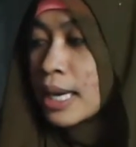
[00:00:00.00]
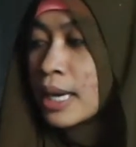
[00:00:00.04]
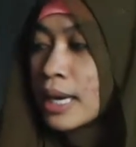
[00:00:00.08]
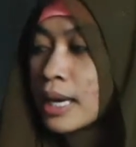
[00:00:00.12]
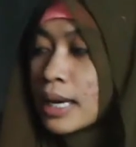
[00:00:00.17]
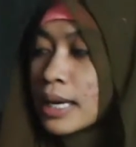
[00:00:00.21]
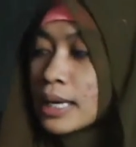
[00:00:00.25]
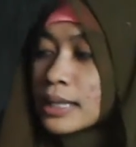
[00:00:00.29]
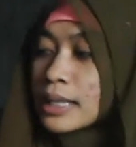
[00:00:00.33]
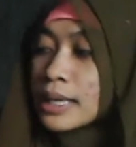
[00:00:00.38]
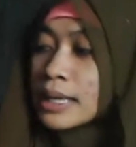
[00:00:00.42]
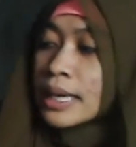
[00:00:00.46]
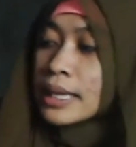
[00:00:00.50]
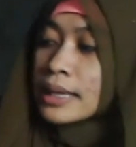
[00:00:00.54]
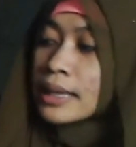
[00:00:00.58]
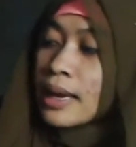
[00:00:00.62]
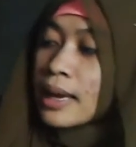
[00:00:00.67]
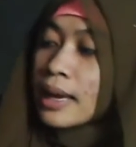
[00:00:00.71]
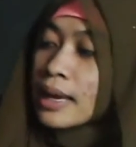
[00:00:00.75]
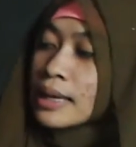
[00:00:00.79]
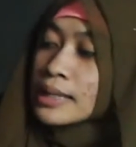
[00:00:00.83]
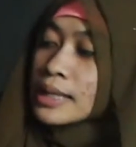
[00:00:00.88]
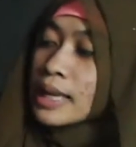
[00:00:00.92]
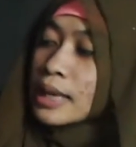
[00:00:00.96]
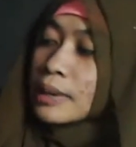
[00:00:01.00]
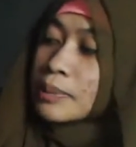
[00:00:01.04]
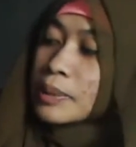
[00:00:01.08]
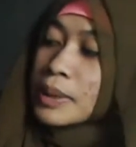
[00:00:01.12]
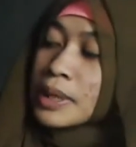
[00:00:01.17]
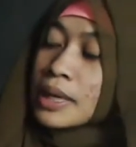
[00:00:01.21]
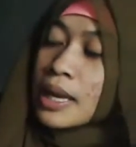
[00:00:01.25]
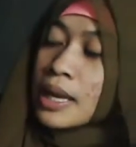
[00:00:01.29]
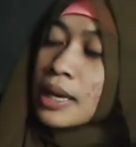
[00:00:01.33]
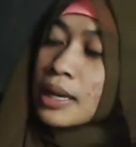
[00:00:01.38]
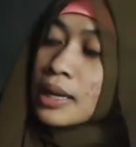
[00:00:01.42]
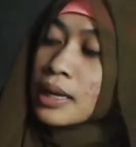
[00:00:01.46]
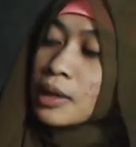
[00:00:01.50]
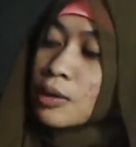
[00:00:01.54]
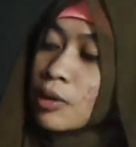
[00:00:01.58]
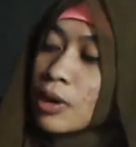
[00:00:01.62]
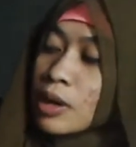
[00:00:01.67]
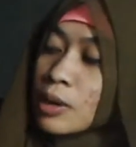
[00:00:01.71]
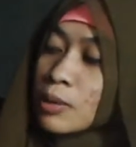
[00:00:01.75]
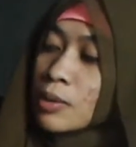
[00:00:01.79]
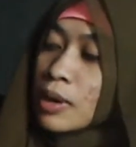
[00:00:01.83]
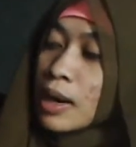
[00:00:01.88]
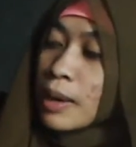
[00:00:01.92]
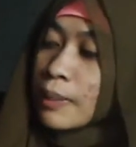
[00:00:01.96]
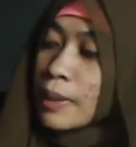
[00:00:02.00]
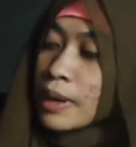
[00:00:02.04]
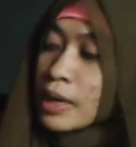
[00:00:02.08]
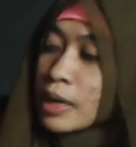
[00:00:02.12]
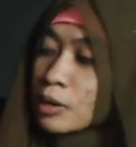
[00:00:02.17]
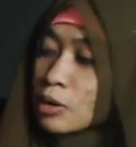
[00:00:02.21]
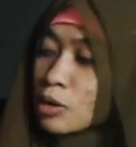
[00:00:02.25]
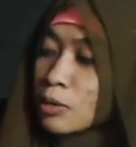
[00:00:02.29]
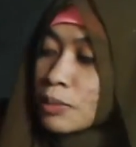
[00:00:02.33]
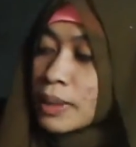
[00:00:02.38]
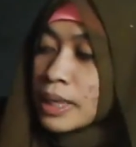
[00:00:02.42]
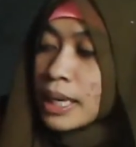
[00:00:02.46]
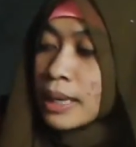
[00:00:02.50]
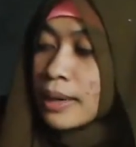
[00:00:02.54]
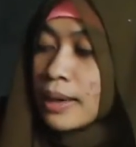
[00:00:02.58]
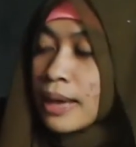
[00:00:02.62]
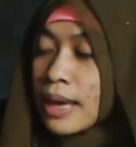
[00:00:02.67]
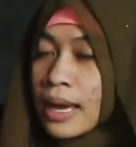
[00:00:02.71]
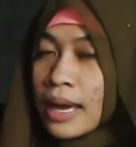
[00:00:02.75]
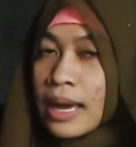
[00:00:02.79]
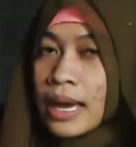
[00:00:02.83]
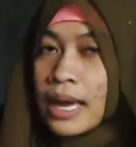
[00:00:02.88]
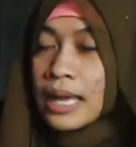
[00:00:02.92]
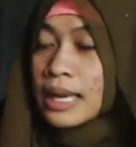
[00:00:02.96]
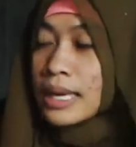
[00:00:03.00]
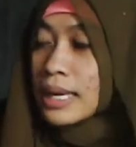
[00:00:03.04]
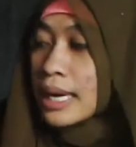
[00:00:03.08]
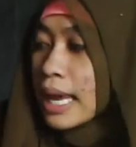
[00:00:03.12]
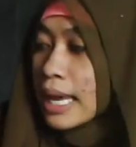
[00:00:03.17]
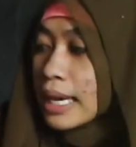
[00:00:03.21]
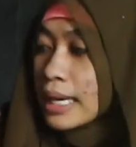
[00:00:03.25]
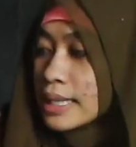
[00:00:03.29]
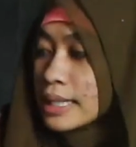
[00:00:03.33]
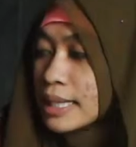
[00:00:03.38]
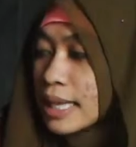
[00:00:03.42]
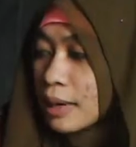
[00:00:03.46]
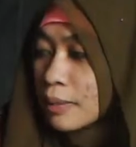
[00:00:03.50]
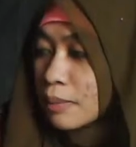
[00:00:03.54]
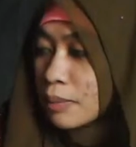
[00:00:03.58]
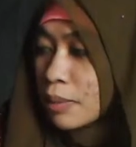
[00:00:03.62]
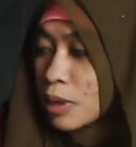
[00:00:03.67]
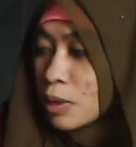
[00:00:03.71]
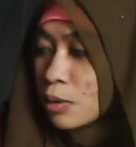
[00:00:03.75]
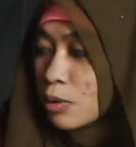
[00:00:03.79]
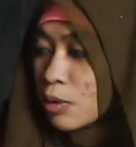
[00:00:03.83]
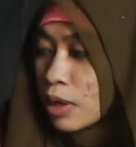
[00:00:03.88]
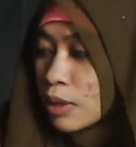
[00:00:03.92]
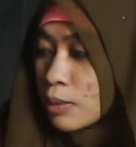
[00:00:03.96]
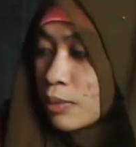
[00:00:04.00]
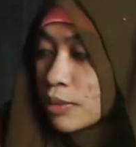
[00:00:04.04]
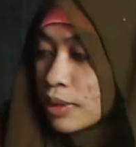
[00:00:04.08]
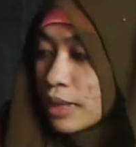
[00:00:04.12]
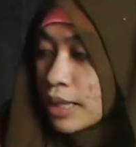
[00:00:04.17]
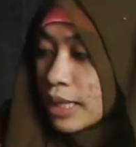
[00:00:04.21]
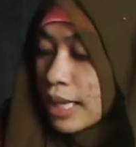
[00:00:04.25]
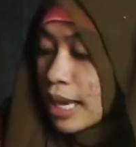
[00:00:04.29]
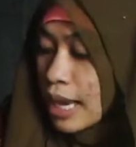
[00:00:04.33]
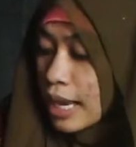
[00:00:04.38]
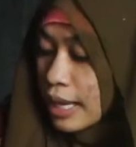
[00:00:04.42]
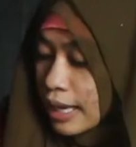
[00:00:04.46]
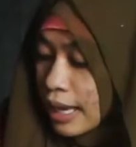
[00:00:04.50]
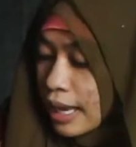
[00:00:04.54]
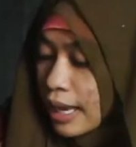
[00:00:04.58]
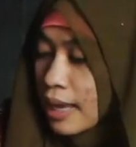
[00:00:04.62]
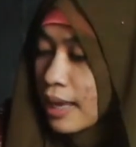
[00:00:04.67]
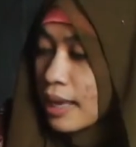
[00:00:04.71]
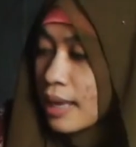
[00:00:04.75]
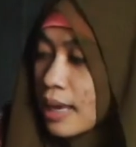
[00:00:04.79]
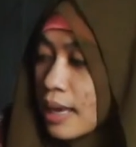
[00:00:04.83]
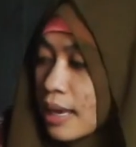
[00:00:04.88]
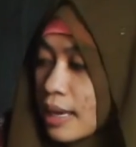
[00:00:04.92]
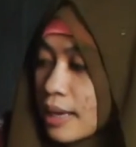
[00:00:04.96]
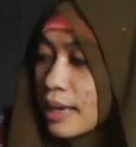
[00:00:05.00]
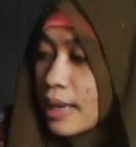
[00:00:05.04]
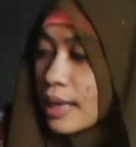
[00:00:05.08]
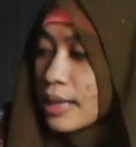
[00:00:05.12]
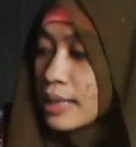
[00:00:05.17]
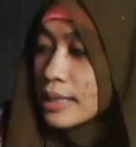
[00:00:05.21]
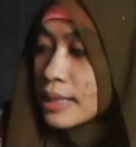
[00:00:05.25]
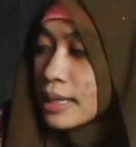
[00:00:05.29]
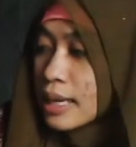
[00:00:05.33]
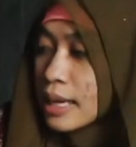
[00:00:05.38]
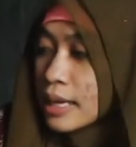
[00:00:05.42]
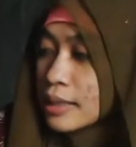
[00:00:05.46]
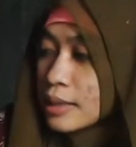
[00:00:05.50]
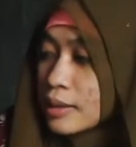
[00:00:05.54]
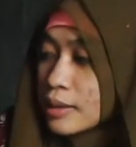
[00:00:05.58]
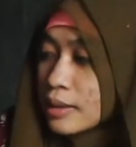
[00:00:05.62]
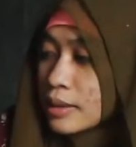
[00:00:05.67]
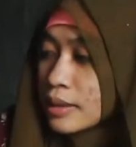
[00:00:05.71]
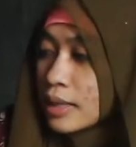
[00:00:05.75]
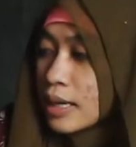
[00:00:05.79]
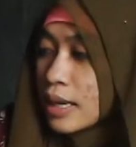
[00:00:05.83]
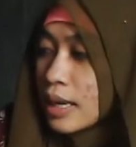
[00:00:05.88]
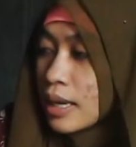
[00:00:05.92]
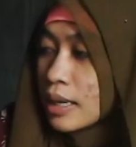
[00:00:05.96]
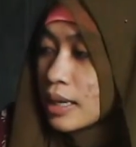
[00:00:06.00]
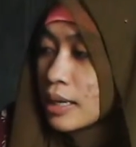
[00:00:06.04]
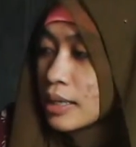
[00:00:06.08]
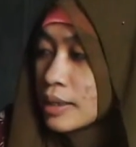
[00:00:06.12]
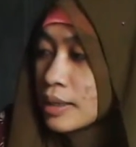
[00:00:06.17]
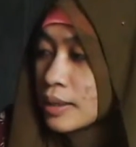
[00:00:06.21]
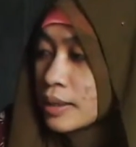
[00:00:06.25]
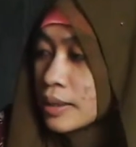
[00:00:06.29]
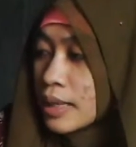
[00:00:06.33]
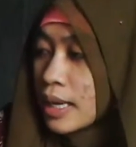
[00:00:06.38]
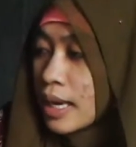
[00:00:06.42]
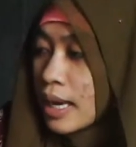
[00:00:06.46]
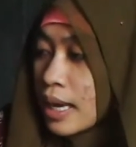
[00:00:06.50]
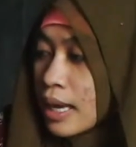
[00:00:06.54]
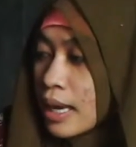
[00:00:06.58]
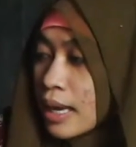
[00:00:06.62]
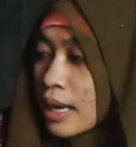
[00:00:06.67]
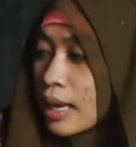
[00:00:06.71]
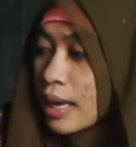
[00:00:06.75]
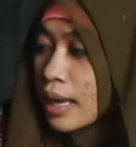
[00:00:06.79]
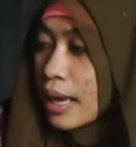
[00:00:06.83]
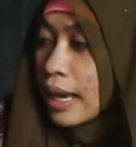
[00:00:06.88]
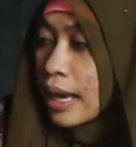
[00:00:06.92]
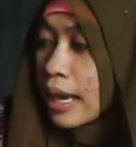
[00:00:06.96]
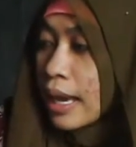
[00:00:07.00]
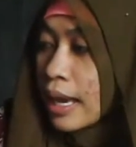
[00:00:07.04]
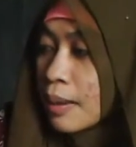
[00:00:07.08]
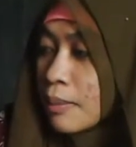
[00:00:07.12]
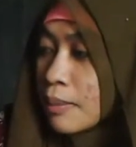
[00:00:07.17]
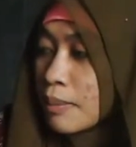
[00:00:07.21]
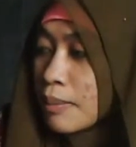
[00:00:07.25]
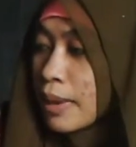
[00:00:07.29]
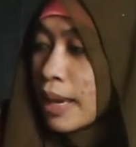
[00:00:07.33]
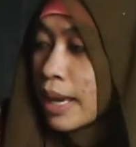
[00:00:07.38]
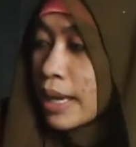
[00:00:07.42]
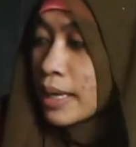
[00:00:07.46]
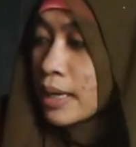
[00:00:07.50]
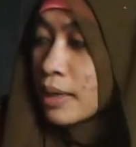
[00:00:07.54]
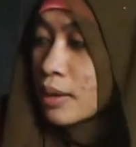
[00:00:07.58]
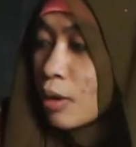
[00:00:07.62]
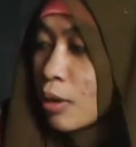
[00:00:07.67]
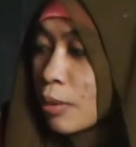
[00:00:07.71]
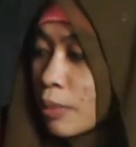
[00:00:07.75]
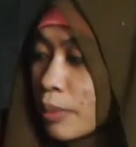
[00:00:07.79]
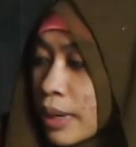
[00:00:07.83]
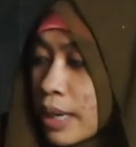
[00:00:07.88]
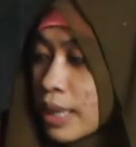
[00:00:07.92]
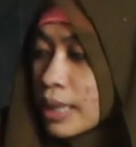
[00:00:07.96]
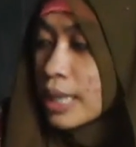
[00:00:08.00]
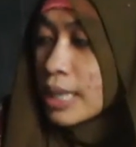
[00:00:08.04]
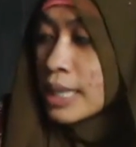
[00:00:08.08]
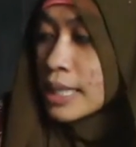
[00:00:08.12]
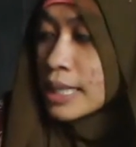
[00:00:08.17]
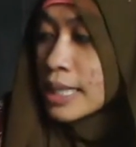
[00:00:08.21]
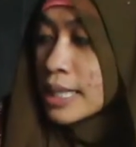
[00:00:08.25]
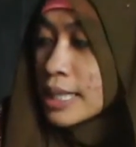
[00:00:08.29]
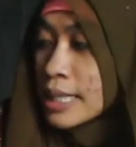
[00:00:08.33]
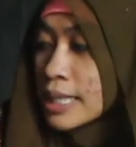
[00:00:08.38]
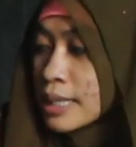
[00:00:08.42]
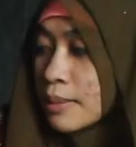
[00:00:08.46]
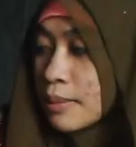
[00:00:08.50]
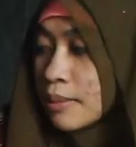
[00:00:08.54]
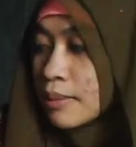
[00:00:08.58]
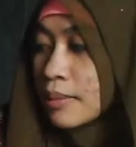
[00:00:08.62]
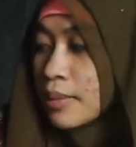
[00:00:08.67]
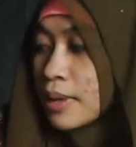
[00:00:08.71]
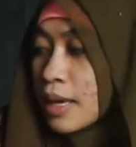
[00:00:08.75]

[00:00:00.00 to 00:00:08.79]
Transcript: Nah, ternyata server dari 2008 itu perkembangan dari server 2003 ya. Dan selanjutnya ada juga embedded operating system.